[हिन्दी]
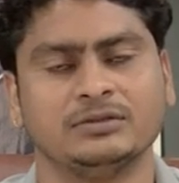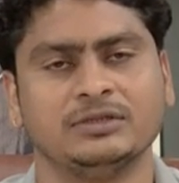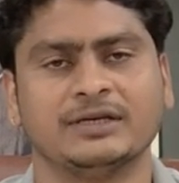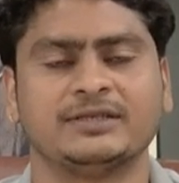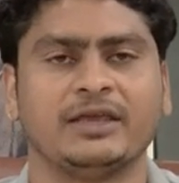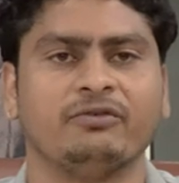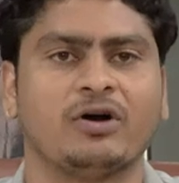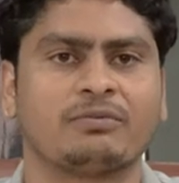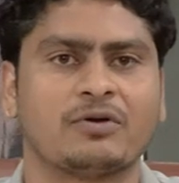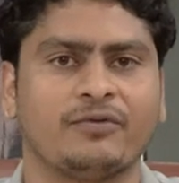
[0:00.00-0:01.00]
जैसे ही वो
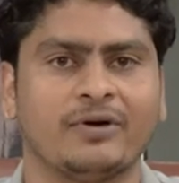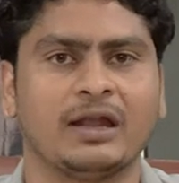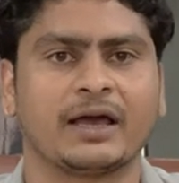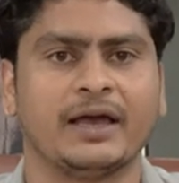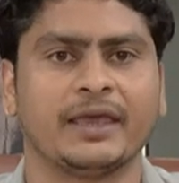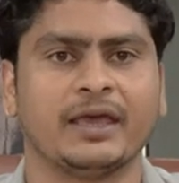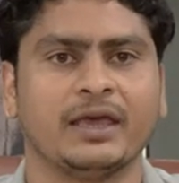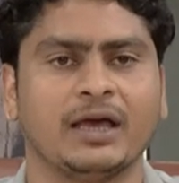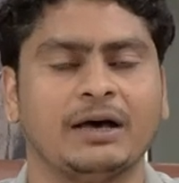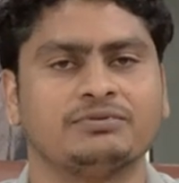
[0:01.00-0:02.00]
आपको फ़ोन
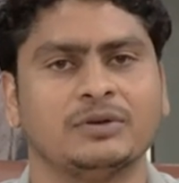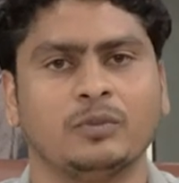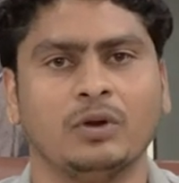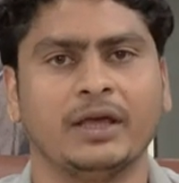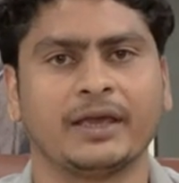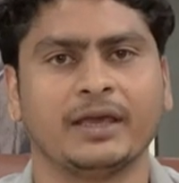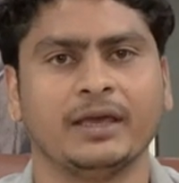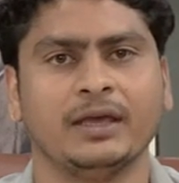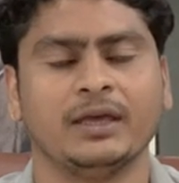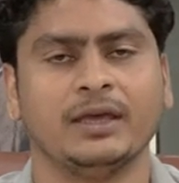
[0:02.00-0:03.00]
लगाएंगे आपसे
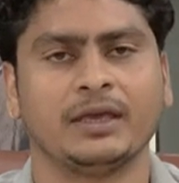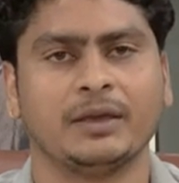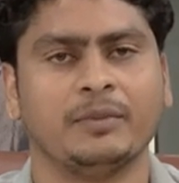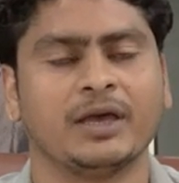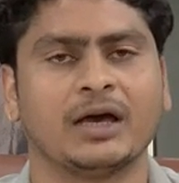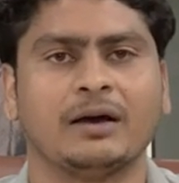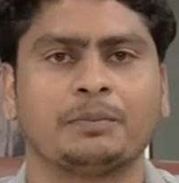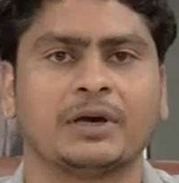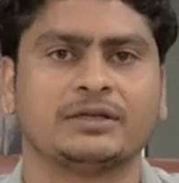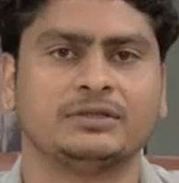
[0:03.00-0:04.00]
बोलेंगे कि मैं
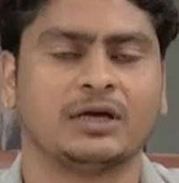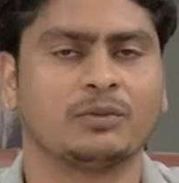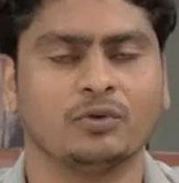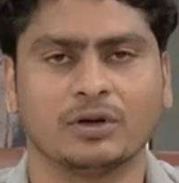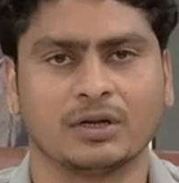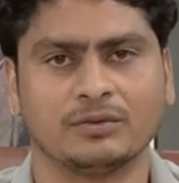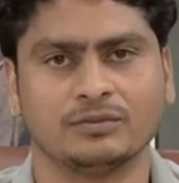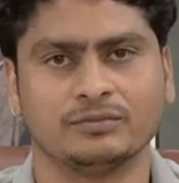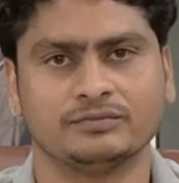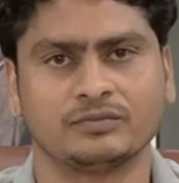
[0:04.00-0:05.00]
आपका रिश्तेदार बोल रहा
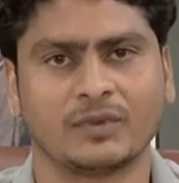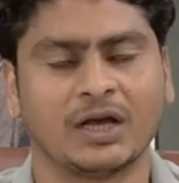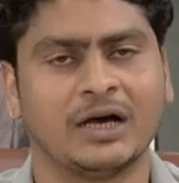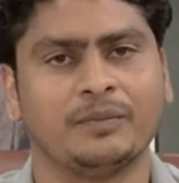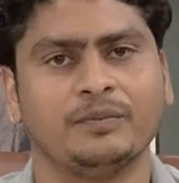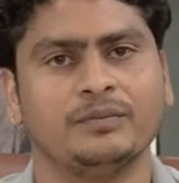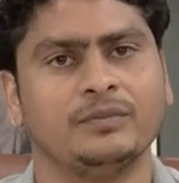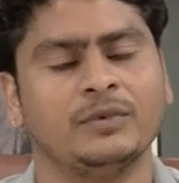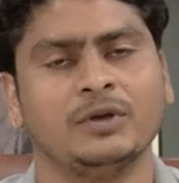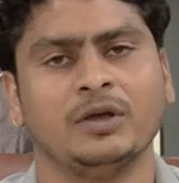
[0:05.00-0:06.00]
हूँ आप
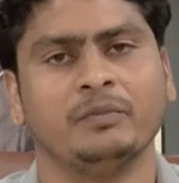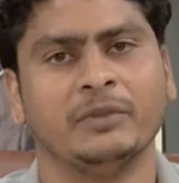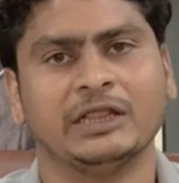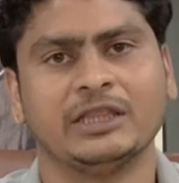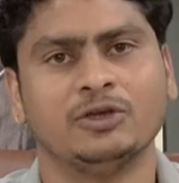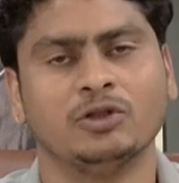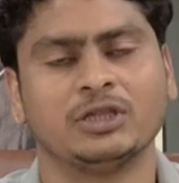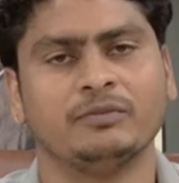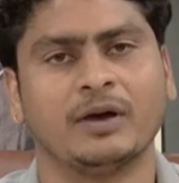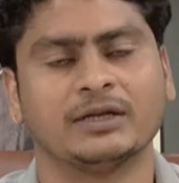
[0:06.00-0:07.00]
मिलती
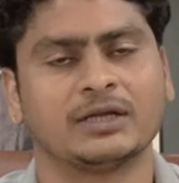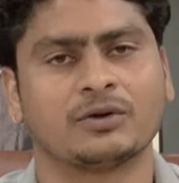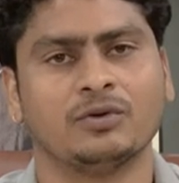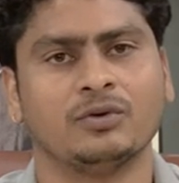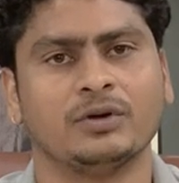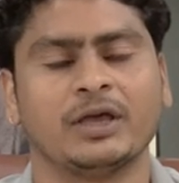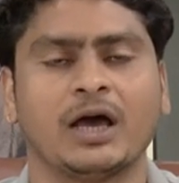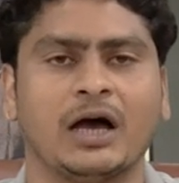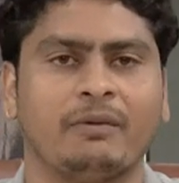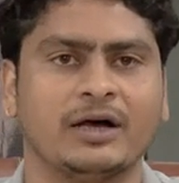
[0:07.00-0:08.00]
जुलती भाषा को या
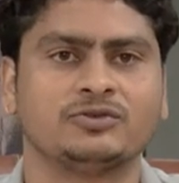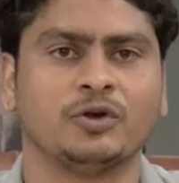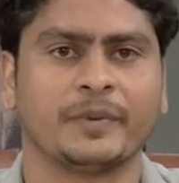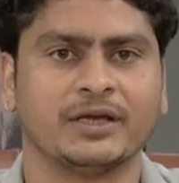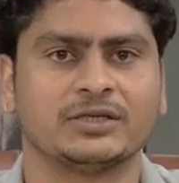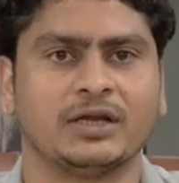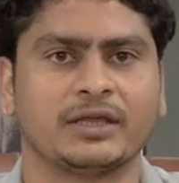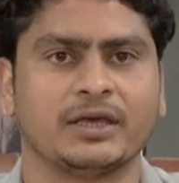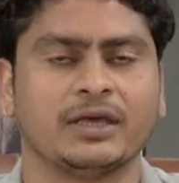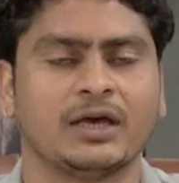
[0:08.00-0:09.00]
आवाज़ को पहचान
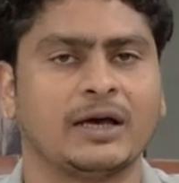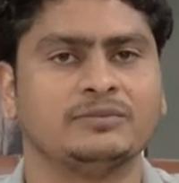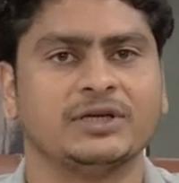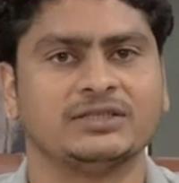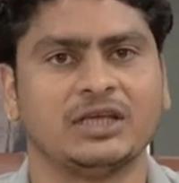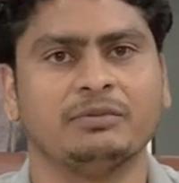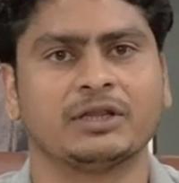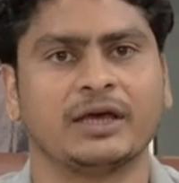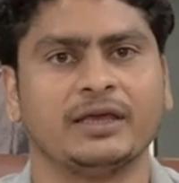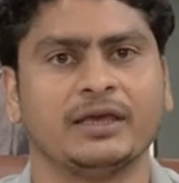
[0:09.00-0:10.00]
के आप जैसे ही
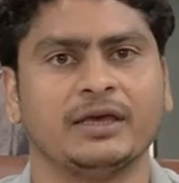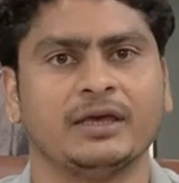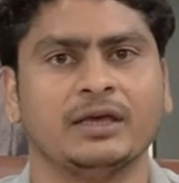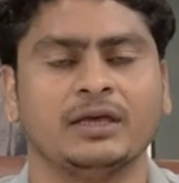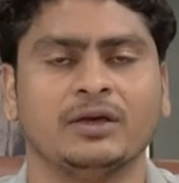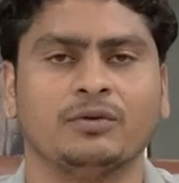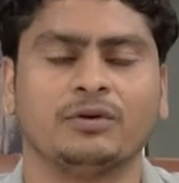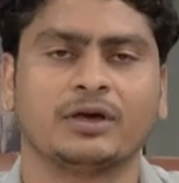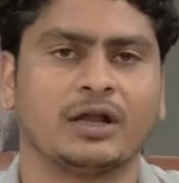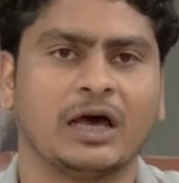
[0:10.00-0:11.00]
बताएंगे
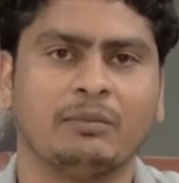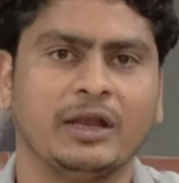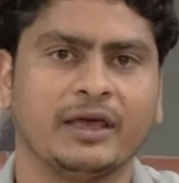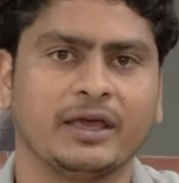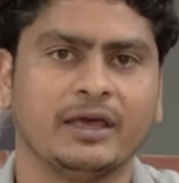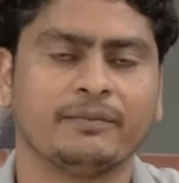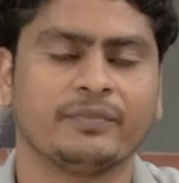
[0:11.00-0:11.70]
उनका नाम लेंगे